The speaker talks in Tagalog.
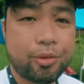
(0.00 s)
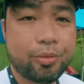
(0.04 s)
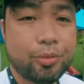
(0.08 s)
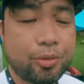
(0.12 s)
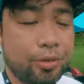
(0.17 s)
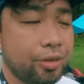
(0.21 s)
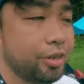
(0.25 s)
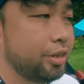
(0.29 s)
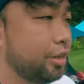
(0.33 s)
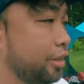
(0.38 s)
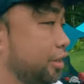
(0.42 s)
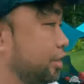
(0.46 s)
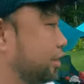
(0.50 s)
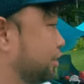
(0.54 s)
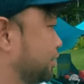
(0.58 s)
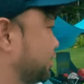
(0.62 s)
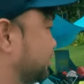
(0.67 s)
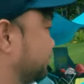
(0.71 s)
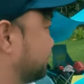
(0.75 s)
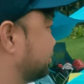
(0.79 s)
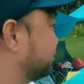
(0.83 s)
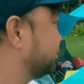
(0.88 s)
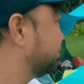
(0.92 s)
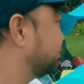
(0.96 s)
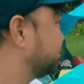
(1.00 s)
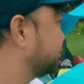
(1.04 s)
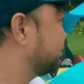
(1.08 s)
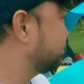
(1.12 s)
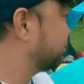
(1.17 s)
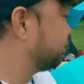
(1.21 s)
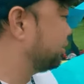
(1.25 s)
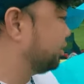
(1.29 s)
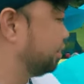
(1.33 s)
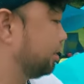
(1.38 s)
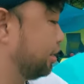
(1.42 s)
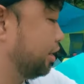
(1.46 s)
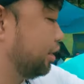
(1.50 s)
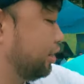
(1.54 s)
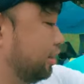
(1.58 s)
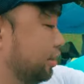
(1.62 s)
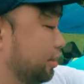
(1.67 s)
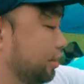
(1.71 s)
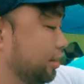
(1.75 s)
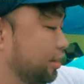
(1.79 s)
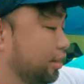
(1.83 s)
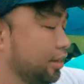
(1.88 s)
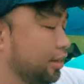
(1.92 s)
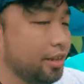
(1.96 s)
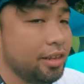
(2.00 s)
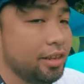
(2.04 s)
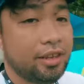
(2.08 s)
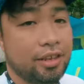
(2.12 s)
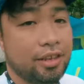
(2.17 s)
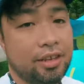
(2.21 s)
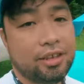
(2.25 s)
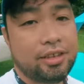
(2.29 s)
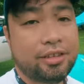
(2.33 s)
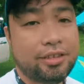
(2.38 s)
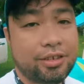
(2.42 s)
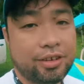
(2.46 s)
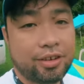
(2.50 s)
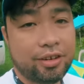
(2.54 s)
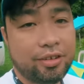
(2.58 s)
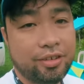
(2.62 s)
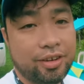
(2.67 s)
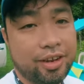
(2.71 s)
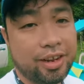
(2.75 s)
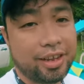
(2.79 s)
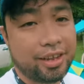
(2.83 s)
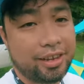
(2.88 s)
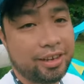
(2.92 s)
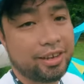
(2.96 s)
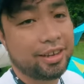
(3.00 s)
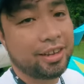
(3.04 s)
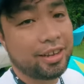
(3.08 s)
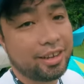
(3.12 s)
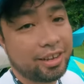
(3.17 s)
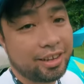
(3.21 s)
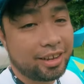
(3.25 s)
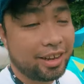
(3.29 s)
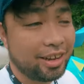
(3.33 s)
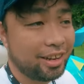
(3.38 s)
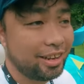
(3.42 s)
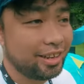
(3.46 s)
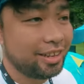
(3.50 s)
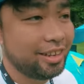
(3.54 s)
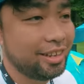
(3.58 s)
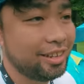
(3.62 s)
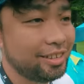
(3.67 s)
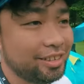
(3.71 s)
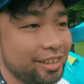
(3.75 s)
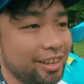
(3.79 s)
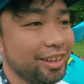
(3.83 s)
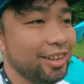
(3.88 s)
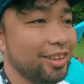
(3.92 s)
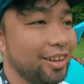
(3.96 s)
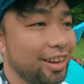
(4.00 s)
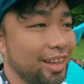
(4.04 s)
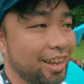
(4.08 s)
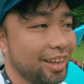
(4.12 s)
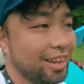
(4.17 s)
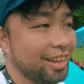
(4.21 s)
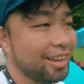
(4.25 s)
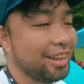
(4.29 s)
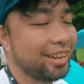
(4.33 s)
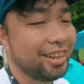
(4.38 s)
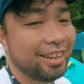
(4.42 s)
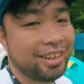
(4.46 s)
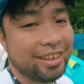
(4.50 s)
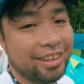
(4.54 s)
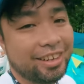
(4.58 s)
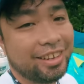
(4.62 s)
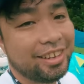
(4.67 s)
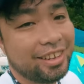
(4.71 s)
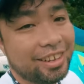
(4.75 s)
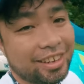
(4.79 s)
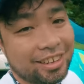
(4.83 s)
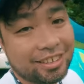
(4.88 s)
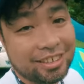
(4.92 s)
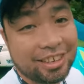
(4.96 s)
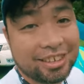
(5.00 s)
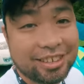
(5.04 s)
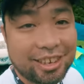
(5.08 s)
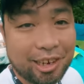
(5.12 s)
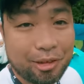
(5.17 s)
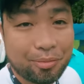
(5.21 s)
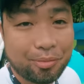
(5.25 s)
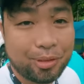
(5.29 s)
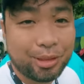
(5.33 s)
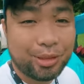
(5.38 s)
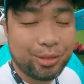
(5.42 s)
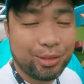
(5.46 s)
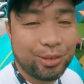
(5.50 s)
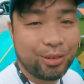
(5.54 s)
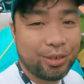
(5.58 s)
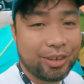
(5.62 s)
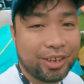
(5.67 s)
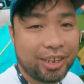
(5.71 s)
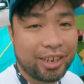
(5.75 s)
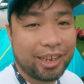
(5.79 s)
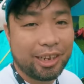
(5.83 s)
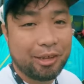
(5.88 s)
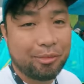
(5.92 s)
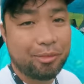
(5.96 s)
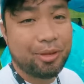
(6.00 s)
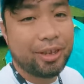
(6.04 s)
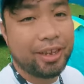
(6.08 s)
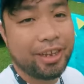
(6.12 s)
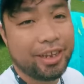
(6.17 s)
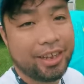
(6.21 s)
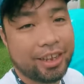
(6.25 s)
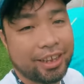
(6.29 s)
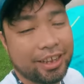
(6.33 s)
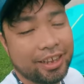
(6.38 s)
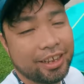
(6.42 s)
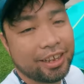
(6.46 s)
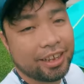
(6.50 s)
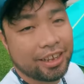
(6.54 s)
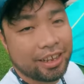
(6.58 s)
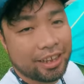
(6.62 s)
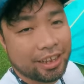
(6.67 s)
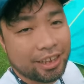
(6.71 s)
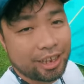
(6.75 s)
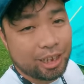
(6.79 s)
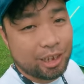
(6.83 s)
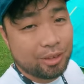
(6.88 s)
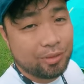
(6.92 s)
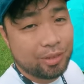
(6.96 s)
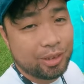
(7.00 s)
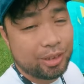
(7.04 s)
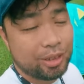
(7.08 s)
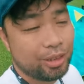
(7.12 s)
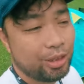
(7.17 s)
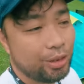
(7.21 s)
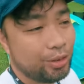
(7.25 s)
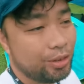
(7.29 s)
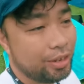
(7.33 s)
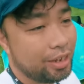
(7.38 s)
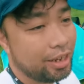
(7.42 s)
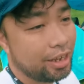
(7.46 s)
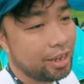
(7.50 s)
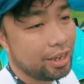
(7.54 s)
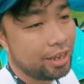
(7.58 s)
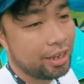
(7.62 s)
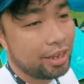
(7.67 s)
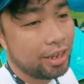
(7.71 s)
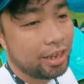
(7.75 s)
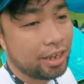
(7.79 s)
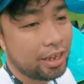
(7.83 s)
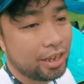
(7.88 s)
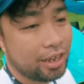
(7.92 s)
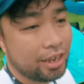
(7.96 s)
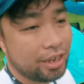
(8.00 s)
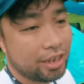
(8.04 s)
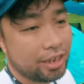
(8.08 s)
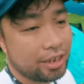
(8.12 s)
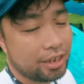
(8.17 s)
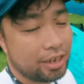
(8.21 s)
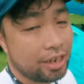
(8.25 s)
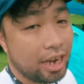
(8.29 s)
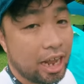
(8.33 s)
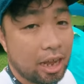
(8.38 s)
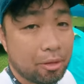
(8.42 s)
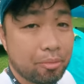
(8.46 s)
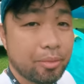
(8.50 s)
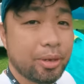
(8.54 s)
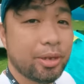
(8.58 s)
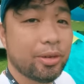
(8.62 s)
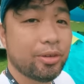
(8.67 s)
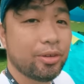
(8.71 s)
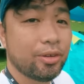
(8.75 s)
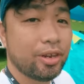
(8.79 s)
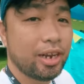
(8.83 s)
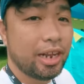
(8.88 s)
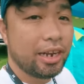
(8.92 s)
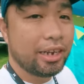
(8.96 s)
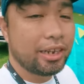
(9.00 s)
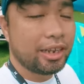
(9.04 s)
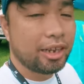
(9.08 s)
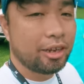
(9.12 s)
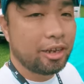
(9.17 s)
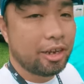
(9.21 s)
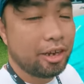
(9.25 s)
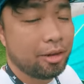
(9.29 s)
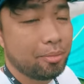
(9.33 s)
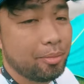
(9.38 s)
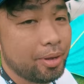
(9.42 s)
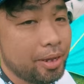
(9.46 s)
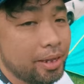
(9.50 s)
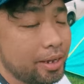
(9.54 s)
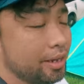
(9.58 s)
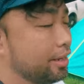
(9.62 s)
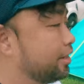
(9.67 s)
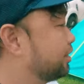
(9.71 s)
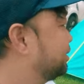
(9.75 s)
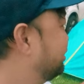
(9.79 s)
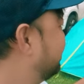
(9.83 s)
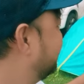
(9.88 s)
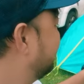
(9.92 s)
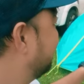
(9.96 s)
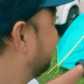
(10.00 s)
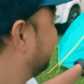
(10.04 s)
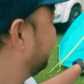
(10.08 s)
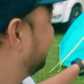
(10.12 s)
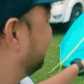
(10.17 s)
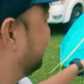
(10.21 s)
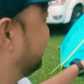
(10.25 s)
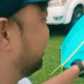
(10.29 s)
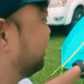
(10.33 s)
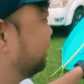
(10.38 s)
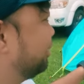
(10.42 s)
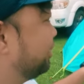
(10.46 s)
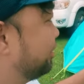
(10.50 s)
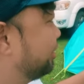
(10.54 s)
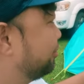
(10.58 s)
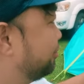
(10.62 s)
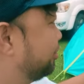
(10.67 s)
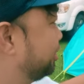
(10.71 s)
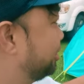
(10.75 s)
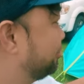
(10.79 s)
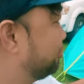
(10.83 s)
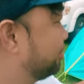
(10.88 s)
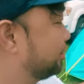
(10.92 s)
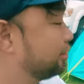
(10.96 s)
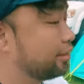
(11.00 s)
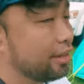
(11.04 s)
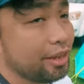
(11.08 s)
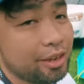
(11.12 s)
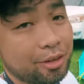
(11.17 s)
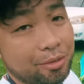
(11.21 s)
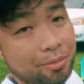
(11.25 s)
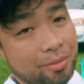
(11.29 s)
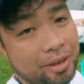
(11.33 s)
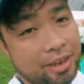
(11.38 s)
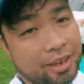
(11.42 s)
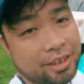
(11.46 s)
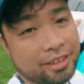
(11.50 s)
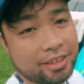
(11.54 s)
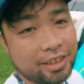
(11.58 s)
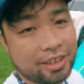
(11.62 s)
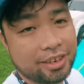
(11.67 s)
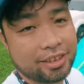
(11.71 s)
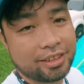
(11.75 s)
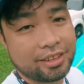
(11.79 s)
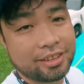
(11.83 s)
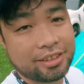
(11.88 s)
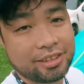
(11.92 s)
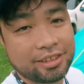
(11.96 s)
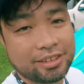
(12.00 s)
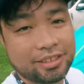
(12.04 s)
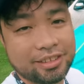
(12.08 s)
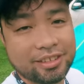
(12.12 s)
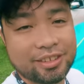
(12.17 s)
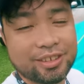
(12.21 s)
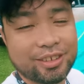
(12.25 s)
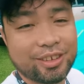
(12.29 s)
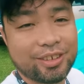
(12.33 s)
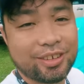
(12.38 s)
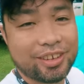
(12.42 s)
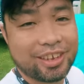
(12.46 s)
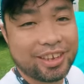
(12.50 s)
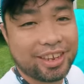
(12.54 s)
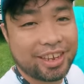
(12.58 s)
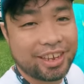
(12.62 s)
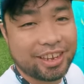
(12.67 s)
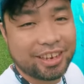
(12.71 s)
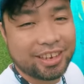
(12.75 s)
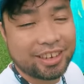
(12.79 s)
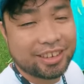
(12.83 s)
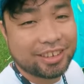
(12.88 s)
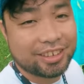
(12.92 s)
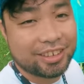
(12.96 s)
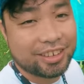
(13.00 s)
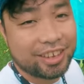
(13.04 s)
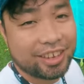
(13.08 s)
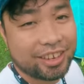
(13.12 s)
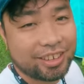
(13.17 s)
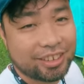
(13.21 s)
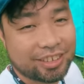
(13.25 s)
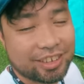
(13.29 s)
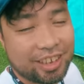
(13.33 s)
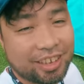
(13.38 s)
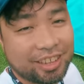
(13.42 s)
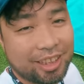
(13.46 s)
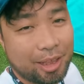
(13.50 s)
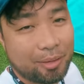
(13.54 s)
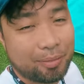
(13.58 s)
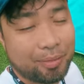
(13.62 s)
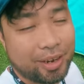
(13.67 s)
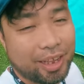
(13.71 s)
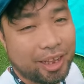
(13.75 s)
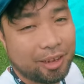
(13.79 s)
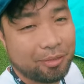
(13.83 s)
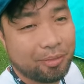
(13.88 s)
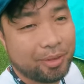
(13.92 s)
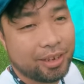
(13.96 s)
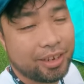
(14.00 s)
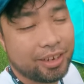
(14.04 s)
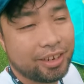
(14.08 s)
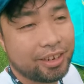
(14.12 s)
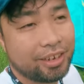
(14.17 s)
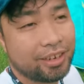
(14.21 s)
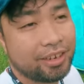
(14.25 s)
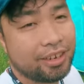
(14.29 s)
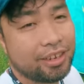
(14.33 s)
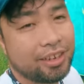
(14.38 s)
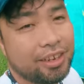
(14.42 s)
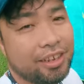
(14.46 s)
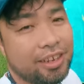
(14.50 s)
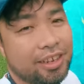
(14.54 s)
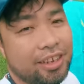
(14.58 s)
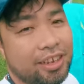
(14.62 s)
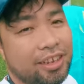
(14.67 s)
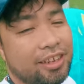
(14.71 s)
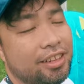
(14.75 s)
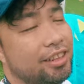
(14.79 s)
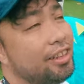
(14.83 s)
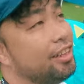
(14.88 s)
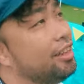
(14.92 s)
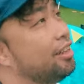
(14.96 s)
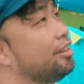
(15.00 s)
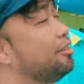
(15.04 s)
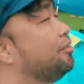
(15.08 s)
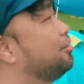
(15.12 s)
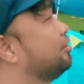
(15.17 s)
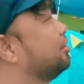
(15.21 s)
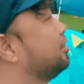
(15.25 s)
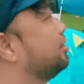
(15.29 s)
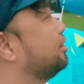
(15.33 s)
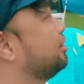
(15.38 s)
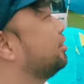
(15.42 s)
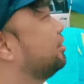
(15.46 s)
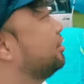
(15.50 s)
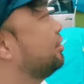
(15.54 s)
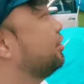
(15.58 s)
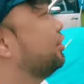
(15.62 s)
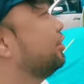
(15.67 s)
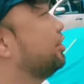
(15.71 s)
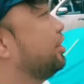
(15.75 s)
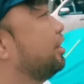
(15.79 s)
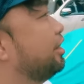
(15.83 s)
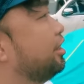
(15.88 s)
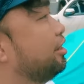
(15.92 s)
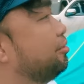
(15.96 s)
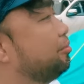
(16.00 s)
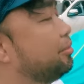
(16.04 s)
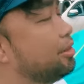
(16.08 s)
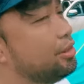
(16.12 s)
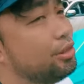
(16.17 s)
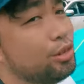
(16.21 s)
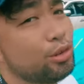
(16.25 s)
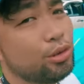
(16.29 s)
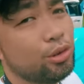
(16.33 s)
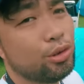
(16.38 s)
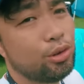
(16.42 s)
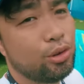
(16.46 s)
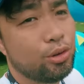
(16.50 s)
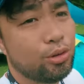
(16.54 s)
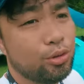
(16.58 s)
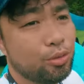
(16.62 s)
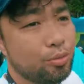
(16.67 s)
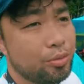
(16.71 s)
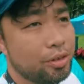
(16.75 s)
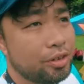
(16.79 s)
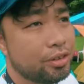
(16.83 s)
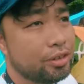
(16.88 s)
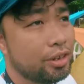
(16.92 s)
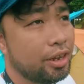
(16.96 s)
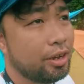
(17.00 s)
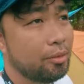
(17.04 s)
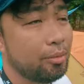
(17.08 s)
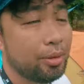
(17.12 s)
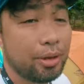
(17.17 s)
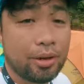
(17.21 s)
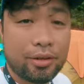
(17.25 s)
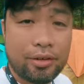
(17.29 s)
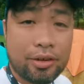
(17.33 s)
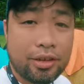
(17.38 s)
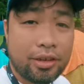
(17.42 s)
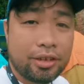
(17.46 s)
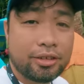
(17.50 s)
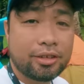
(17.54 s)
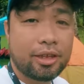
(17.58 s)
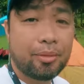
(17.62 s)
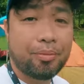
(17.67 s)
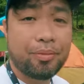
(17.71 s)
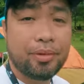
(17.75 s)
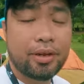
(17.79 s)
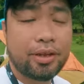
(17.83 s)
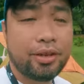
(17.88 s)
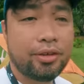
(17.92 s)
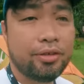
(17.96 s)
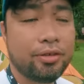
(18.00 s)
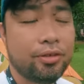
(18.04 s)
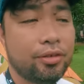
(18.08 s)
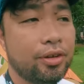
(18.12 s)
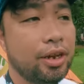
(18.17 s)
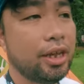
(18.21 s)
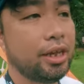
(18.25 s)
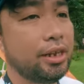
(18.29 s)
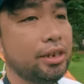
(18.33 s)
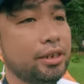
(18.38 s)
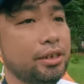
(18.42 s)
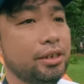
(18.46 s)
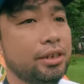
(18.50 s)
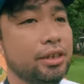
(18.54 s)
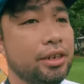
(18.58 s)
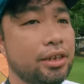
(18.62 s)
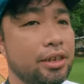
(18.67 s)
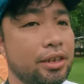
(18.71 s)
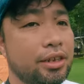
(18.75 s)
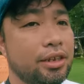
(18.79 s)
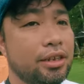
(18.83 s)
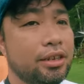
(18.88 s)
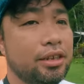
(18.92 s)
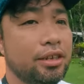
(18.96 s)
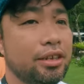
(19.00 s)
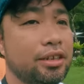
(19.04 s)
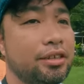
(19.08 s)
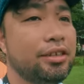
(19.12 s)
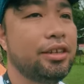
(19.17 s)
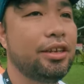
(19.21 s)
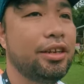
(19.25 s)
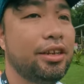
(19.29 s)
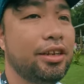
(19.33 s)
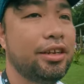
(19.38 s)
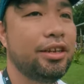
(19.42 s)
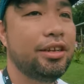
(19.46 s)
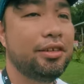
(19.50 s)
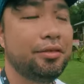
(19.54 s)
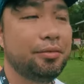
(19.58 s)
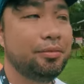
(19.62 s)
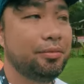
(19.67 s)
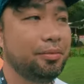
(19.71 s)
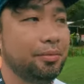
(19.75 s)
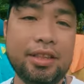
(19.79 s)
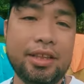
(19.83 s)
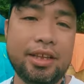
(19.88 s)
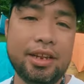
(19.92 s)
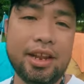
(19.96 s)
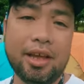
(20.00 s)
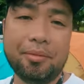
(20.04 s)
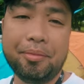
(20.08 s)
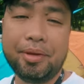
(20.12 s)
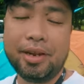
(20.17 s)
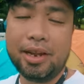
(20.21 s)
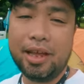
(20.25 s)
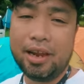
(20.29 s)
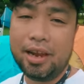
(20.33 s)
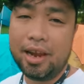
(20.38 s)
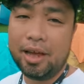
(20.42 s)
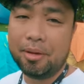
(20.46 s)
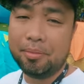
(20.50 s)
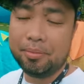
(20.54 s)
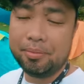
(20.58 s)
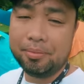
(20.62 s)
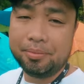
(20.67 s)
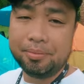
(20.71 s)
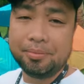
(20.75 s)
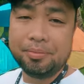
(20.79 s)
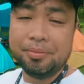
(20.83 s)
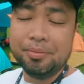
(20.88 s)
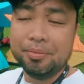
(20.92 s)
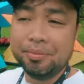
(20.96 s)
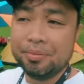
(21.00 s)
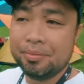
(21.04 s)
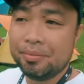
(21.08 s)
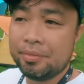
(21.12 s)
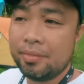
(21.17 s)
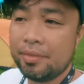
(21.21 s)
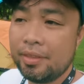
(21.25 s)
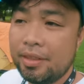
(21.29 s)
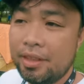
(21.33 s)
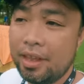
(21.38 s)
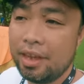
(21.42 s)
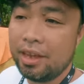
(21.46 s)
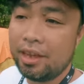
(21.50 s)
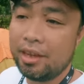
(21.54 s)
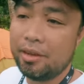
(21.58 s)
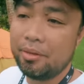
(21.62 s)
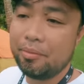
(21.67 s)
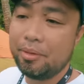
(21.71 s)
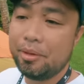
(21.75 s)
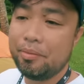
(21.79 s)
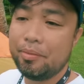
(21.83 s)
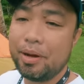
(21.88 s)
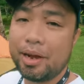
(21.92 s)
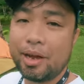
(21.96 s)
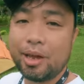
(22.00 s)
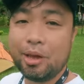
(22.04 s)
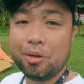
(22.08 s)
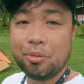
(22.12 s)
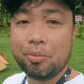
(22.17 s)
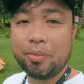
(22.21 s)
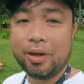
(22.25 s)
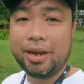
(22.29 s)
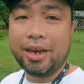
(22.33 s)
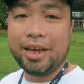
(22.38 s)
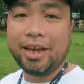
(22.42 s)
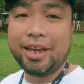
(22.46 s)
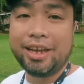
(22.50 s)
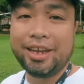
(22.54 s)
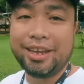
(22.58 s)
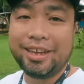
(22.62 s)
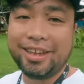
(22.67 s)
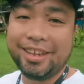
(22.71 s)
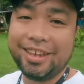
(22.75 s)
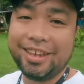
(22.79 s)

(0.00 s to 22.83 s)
Good morning. Ayan. It's around 9 na. Kakagising ko lang. so, yung sarap patulog kagabi. Even though na grabe yung ulan kagabi, hindi naman nabasa yung mga tan. So, ayan. Ayan yung setup namin. And then, today, medyo gloomy siya. Pero nag-stop na yung ulan. Kasi, hindi namin alam na may bagyo pala.